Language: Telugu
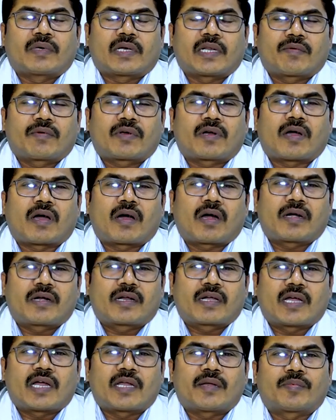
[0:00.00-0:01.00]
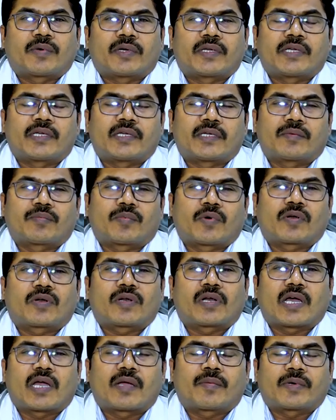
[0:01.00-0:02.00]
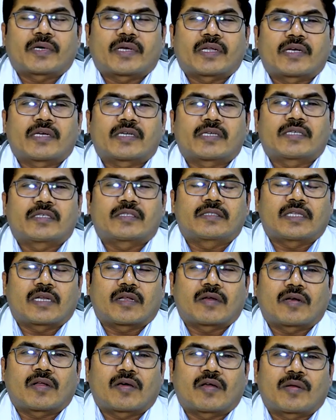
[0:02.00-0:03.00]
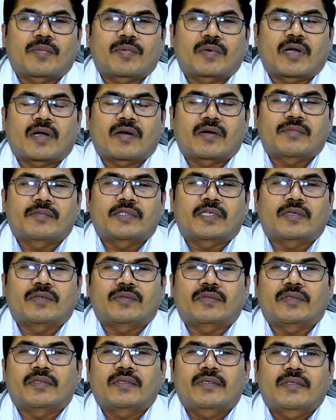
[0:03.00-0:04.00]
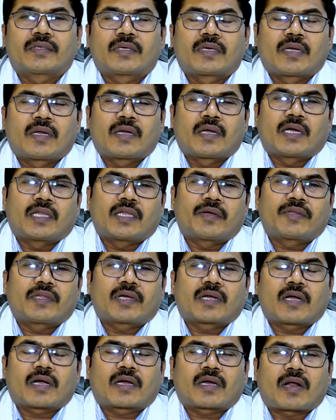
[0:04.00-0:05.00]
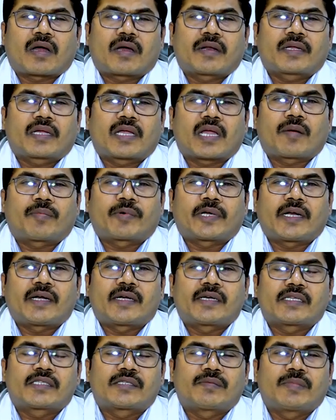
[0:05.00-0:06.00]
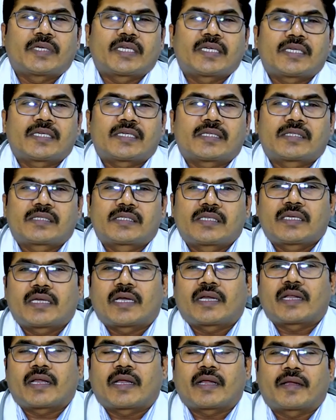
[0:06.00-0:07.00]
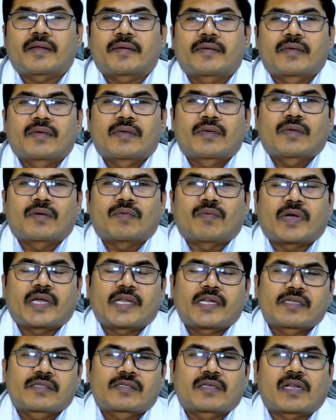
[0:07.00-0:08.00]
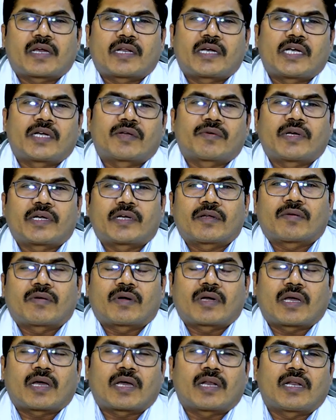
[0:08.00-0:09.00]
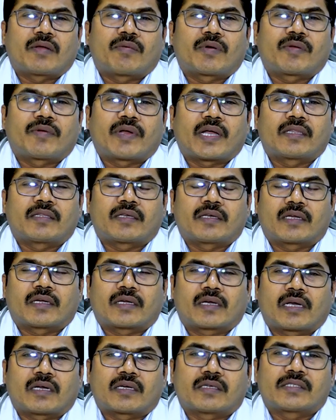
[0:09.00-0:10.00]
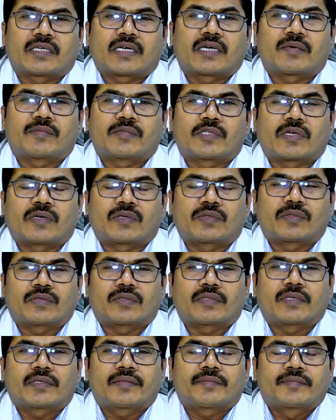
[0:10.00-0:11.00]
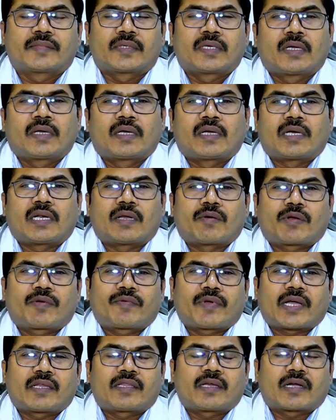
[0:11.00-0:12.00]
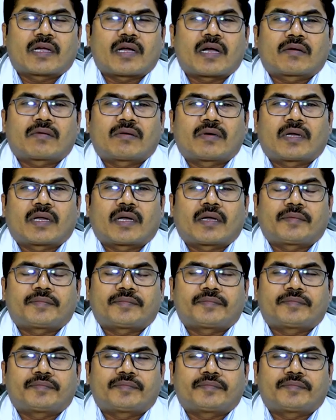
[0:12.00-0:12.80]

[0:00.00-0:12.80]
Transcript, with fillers: లివర్ హార్డ్గా అయిపోయి పోర్టల్ హైపర్టెన్షన్ డెవలప్ కావడం జరుగుతుంది అదేవిధంగా క్రానిక్ హెపటైటిస్ బి సి అనే వైరస్లు అనేటువంటివి కూడా లివర్ వ్యాధిని కలుగజేయడం జరుగుతుంది లివర్ వ్యాధే కాకుండా